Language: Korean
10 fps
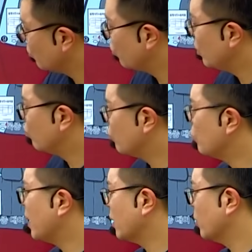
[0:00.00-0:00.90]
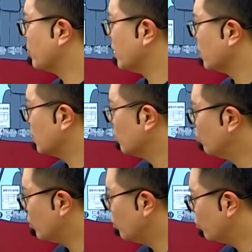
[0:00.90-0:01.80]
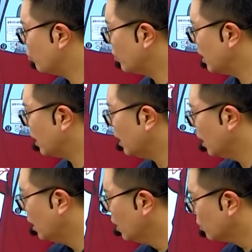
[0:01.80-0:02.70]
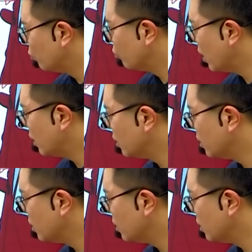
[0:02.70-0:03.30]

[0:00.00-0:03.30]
줄이 두 줄밖에 없어요. 그러면 줄이 두 줄이니까 두 개를